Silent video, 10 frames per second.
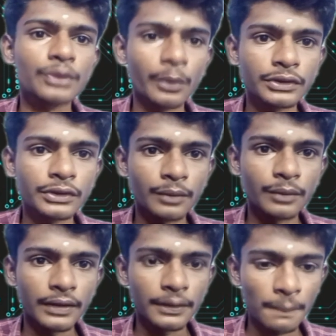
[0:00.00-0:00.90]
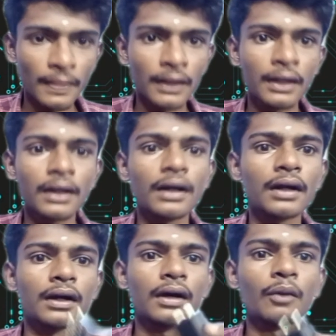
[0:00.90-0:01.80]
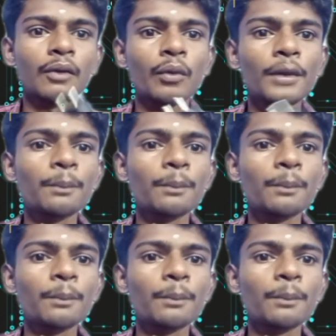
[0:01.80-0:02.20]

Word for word: சார்ஜர் வந்து ஒன்